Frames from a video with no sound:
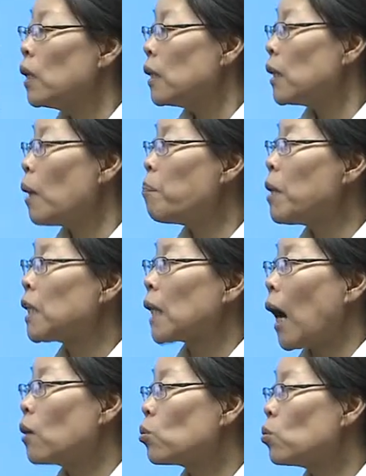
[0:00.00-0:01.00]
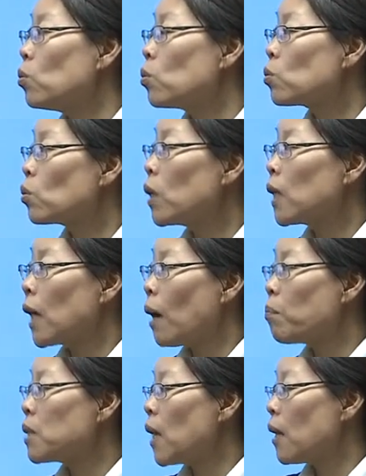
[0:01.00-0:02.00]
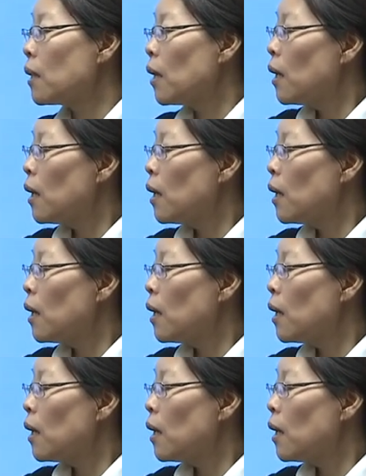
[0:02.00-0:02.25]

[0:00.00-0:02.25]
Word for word: 那被挡住，所以看不见。